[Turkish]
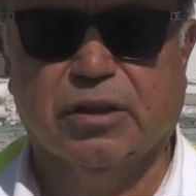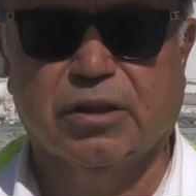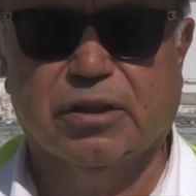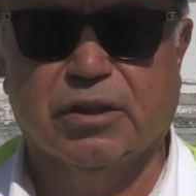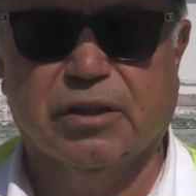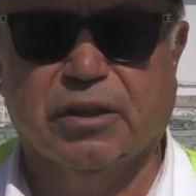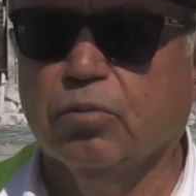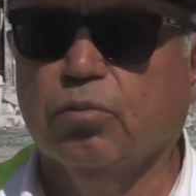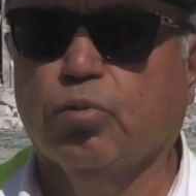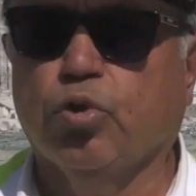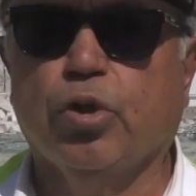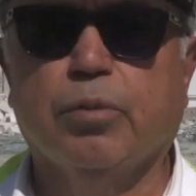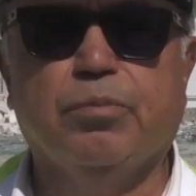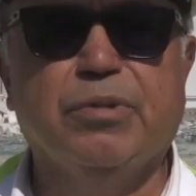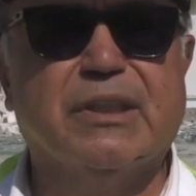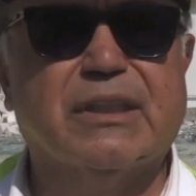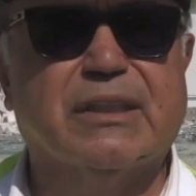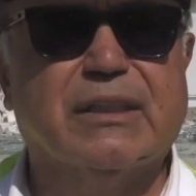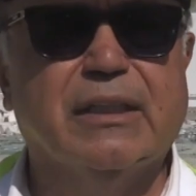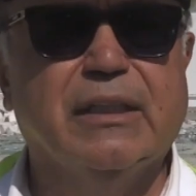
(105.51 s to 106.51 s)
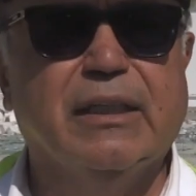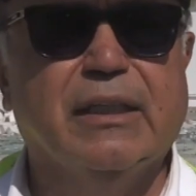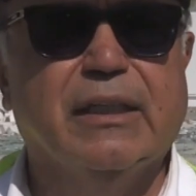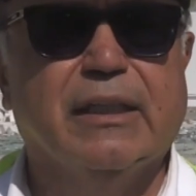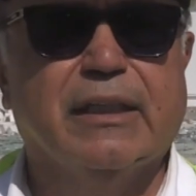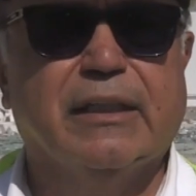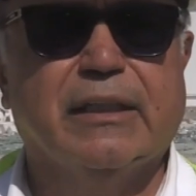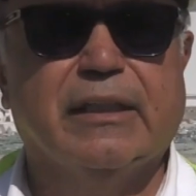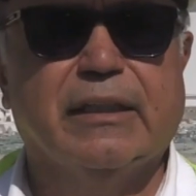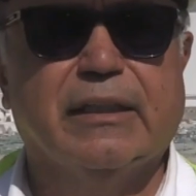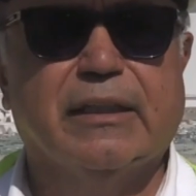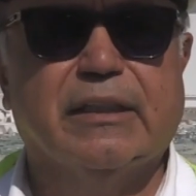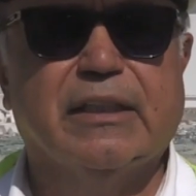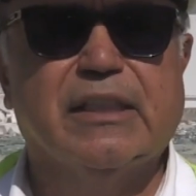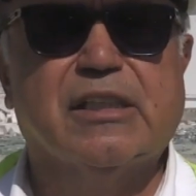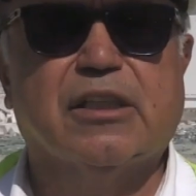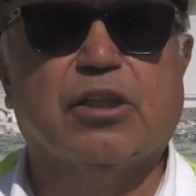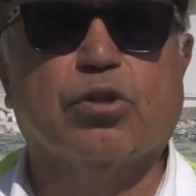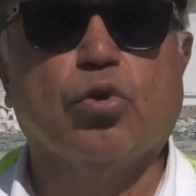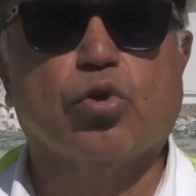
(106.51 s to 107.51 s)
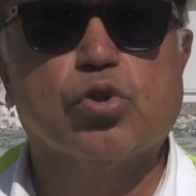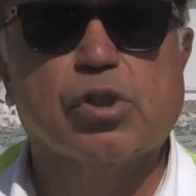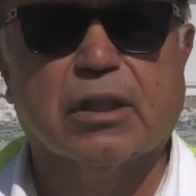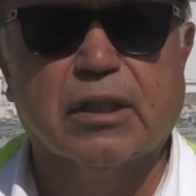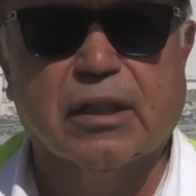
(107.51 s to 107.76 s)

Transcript: İşte böyle bir riski göze